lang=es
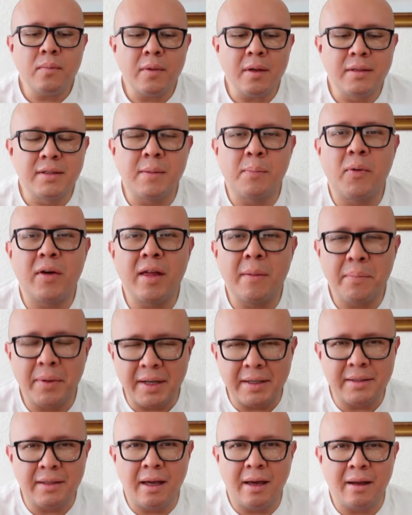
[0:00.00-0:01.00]
se puede
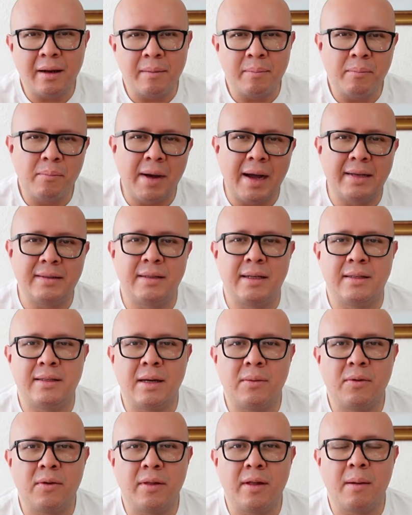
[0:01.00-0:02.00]
apreciar más el
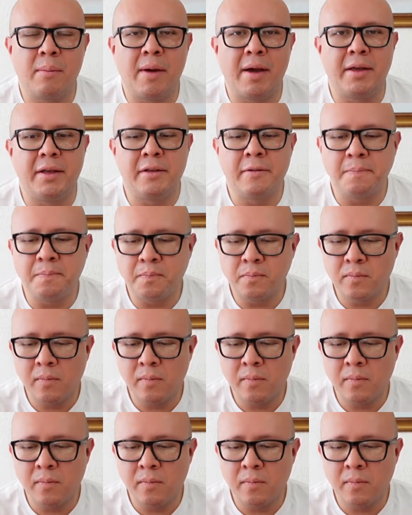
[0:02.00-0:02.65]
sabor del maíz.